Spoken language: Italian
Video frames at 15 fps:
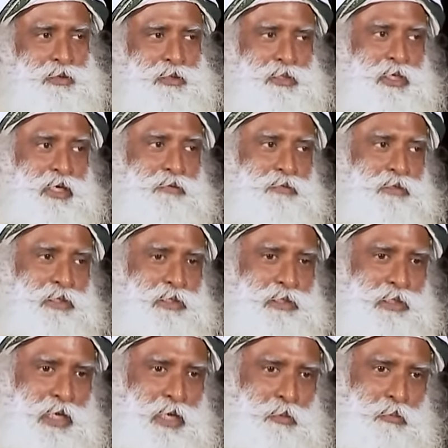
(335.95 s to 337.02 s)
Se il
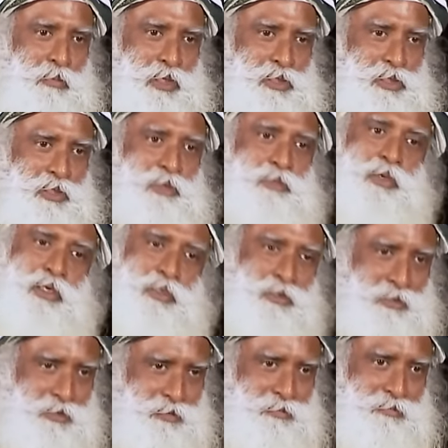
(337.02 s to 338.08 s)
traffico non è molto,
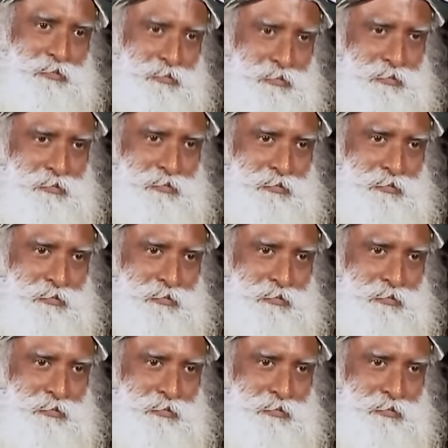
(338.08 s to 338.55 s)
funziona.